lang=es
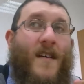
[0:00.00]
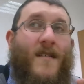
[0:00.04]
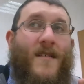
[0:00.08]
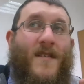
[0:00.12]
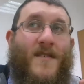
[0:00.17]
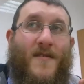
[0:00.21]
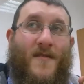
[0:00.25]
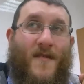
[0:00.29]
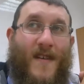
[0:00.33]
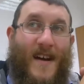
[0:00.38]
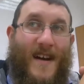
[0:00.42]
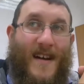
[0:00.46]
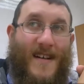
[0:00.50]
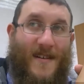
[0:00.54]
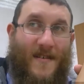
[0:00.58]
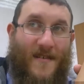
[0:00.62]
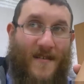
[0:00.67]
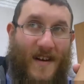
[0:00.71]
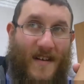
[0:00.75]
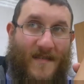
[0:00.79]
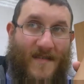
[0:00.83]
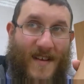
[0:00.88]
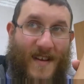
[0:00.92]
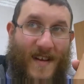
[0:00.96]
¿eso es una clase
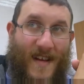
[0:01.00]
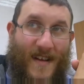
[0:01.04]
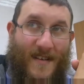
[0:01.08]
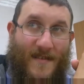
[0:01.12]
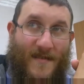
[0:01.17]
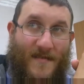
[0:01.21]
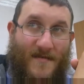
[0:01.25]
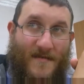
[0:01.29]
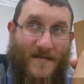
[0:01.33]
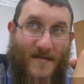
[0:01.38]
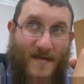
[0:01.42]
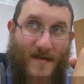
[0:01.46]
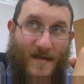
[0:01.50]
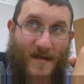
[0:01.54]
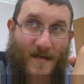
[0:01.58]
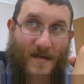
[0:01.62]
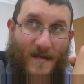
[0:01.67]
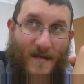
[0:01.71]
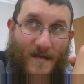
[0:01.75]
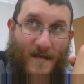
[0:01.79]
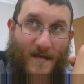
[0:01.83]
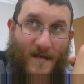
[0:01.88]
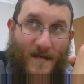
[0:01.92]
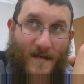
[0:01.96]
con un sanado?
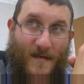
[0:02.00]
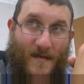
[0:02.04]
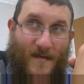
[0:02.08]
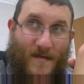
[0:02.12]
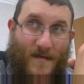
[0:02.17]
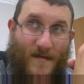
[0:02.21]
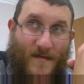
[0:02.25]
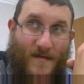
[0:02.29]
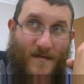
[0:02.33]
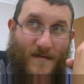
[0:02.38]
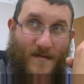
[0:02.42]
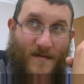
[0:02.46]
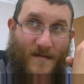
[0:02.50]
Sí.